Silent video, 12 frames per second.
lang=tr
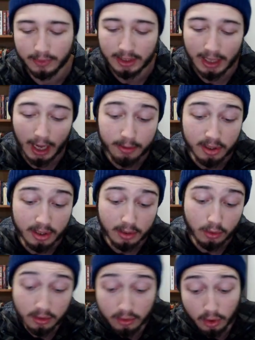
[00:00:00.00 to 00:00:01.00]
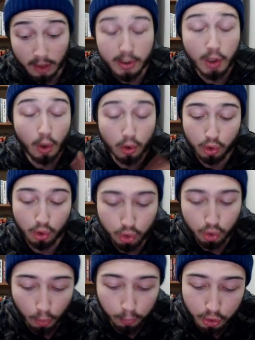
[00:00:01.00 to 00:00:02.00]
Ya abi minyon sürüsü
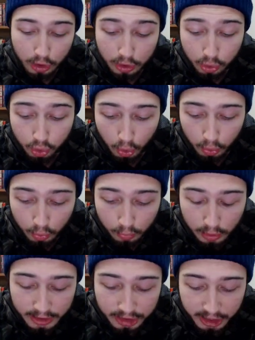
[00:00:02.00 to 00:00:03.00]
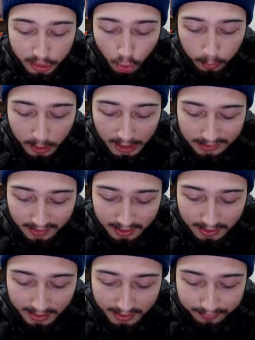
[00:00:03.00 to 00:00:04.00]
çok bozdu işi. Çok e, şey çok kartı
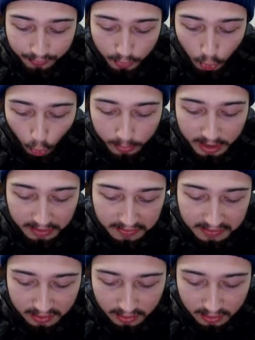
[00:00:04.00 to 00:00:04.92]
vardı ya. Omit.